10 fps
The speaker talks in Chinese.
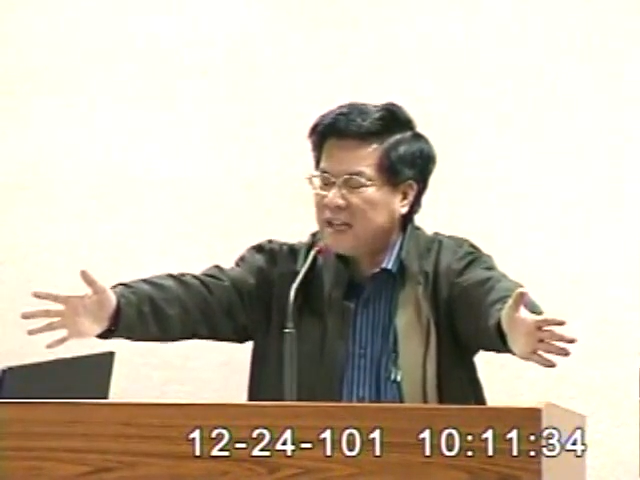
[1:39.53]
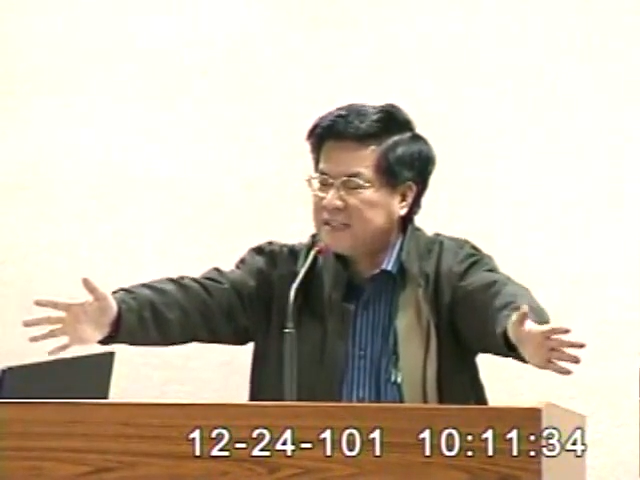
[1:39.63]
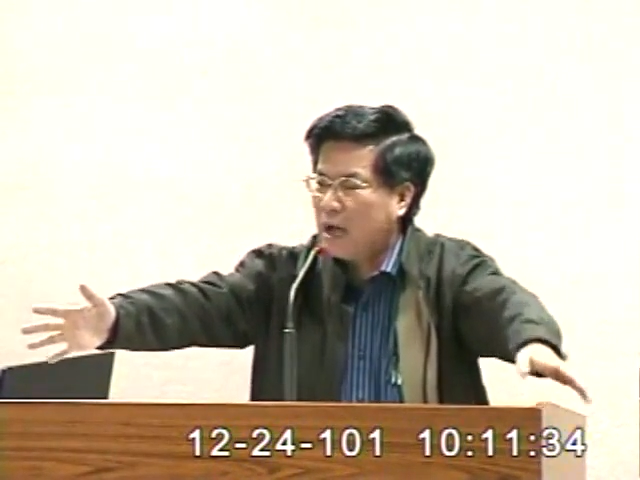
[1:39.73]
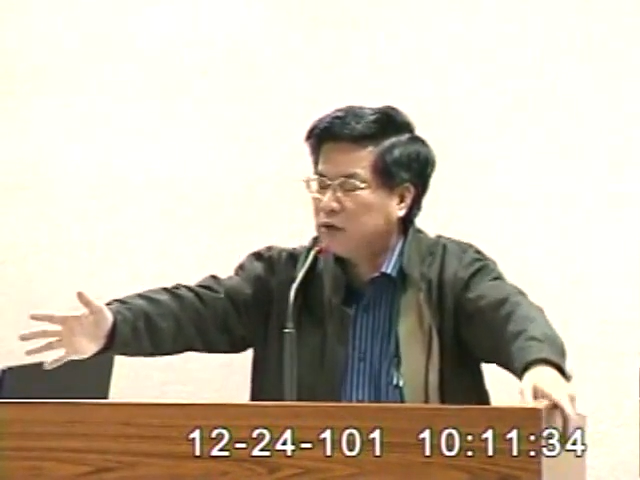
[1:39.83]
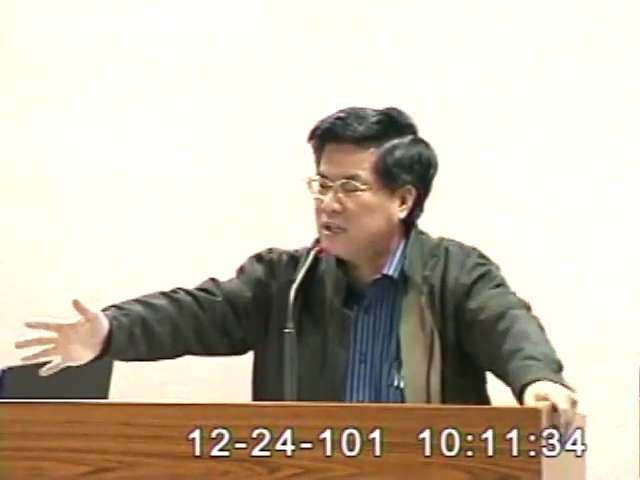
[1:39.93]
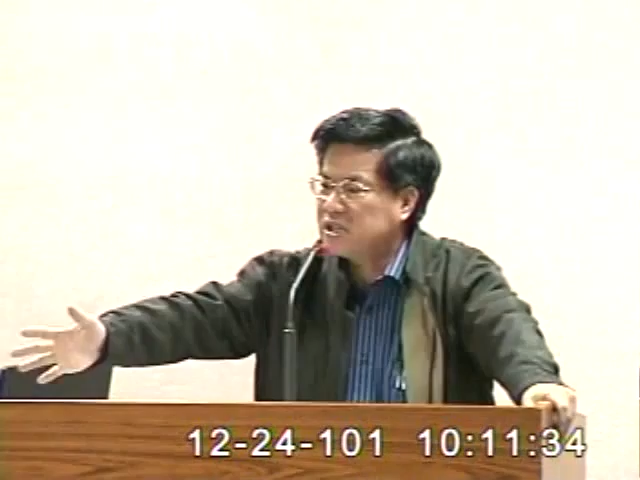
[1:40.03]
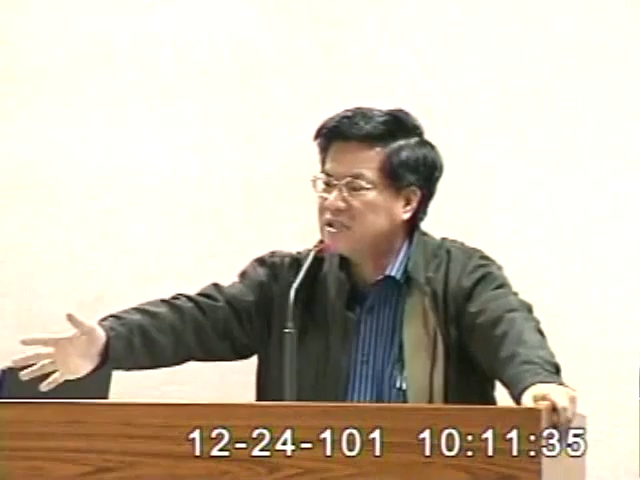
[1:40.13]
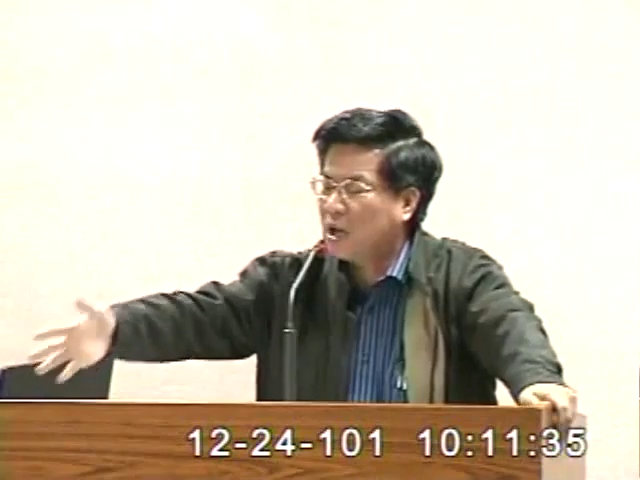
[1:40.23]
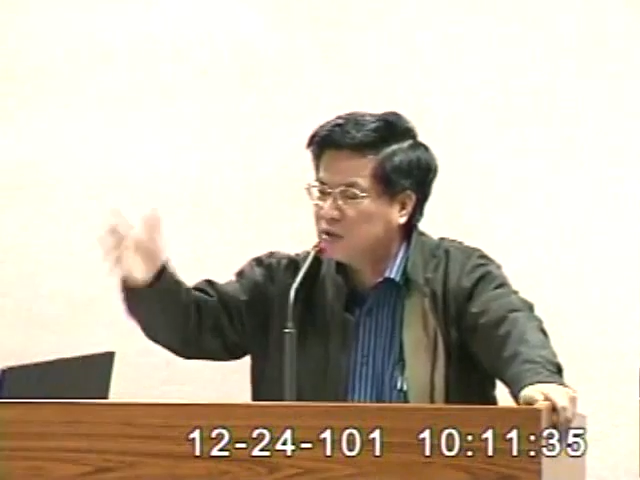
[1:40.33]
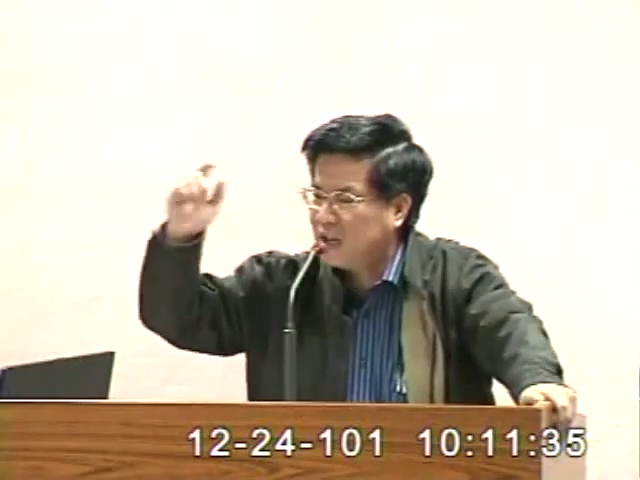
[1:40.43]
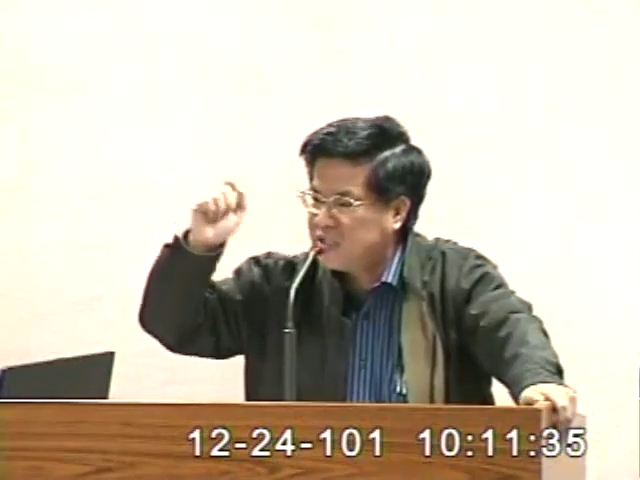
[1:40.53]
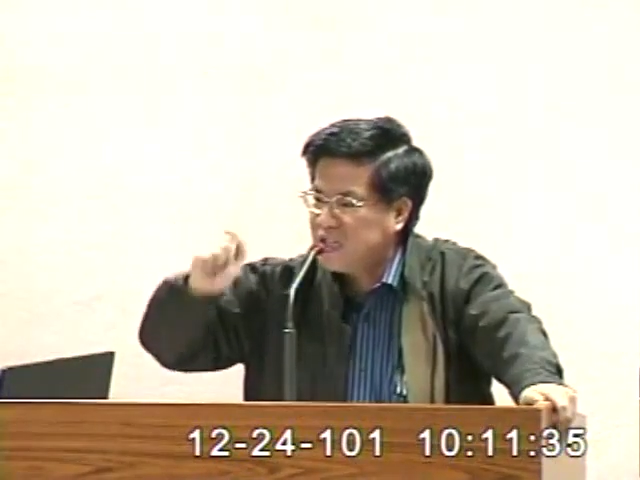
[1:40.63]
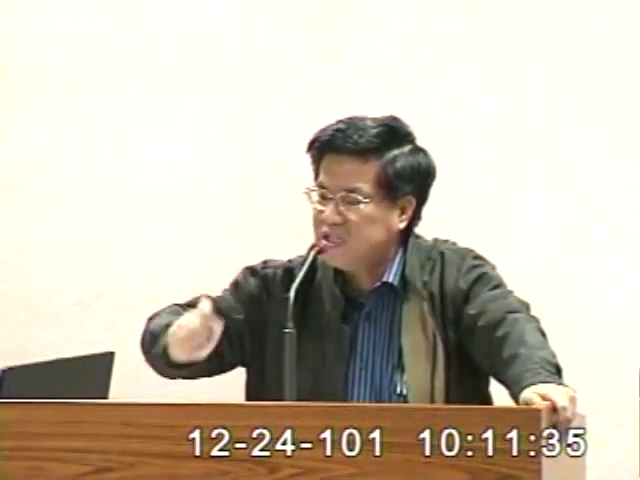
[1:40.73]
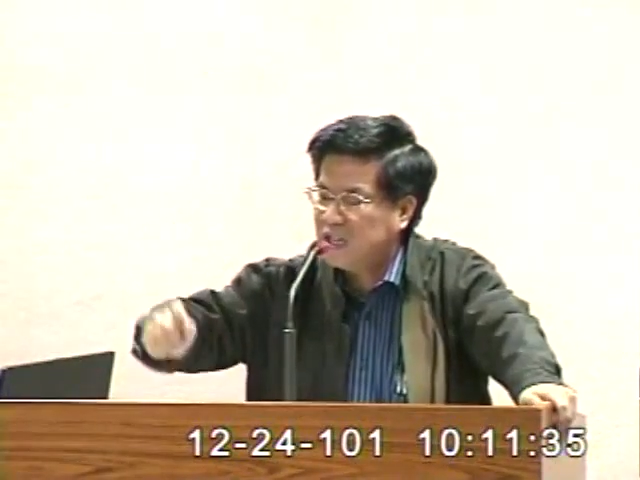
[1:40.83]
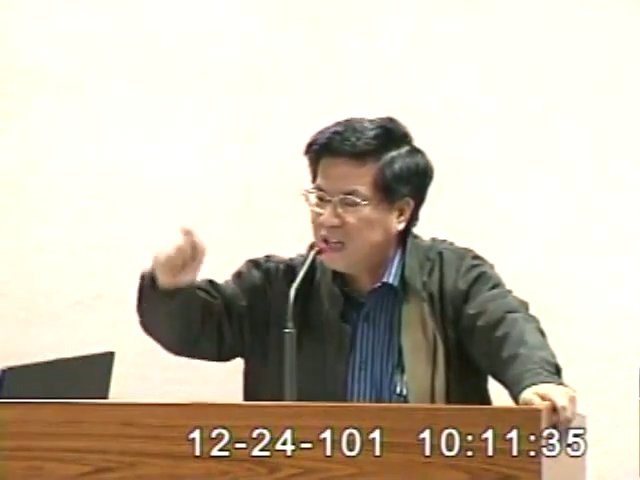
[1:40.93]
但到底要
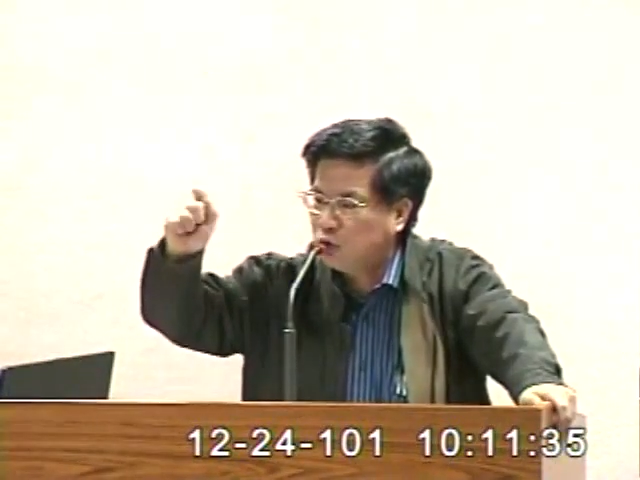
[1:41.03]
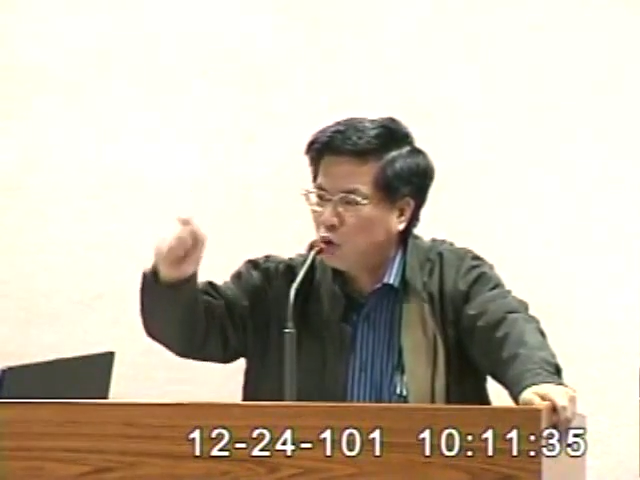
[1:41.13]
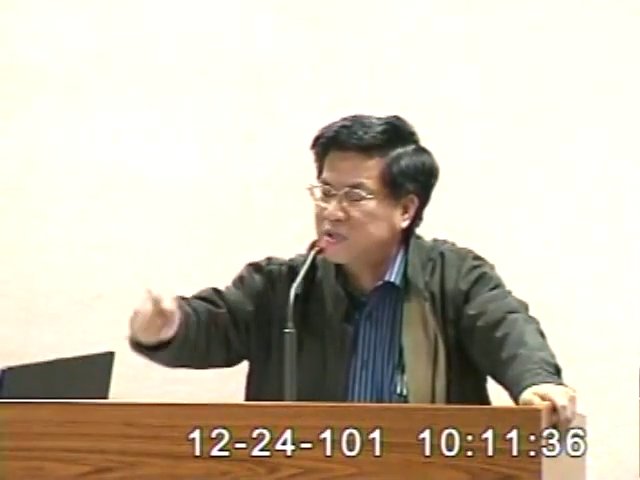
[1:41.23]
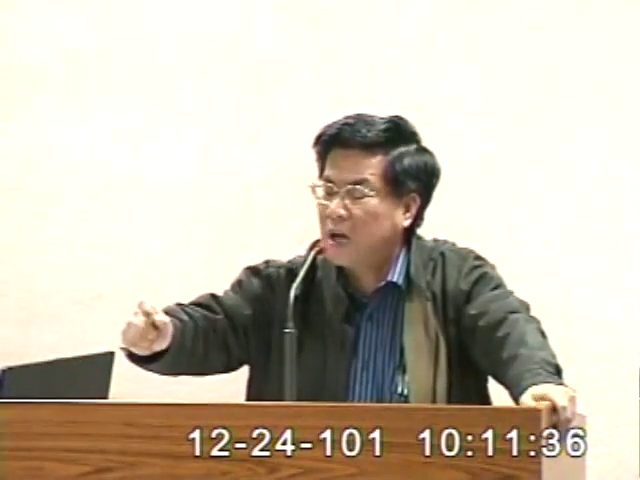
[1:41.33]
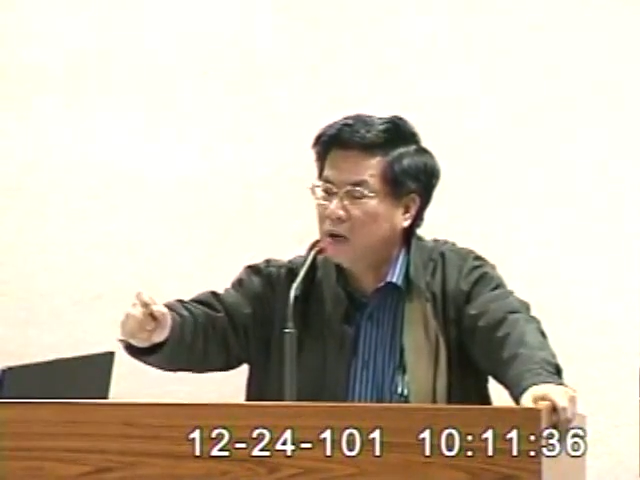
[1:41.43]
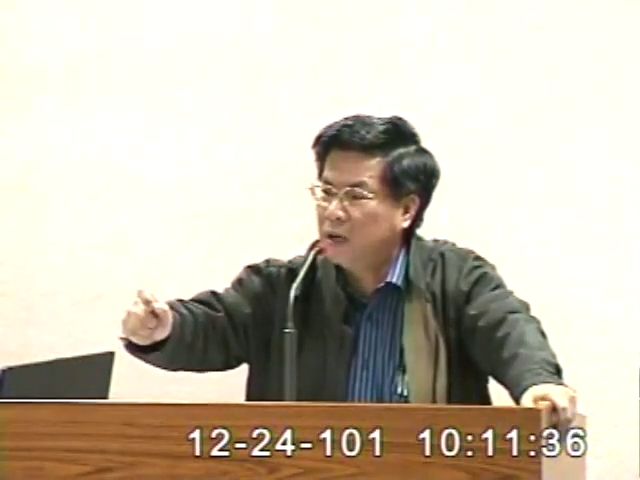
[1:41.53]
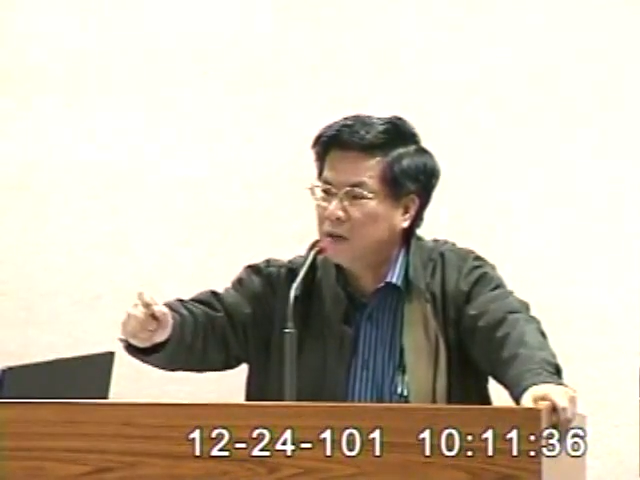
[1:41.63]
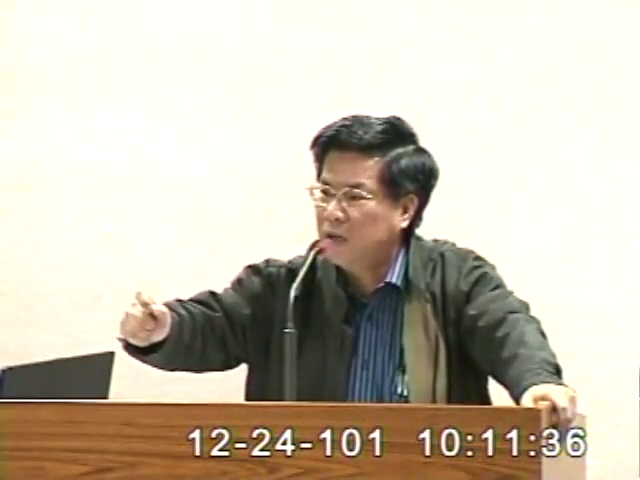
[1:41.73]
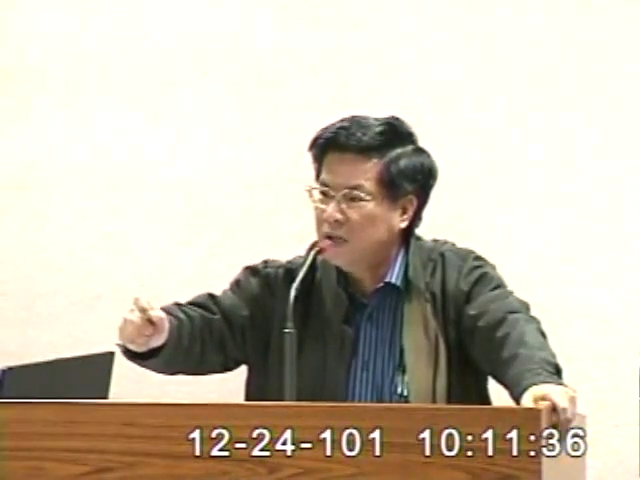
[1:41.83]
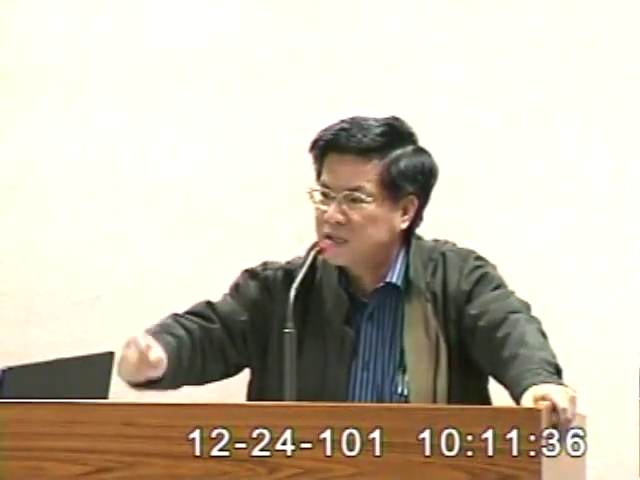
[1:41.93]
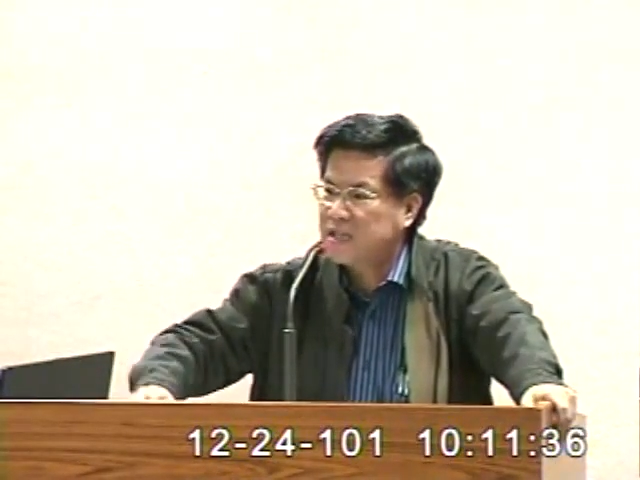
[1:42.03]
精简到多少人？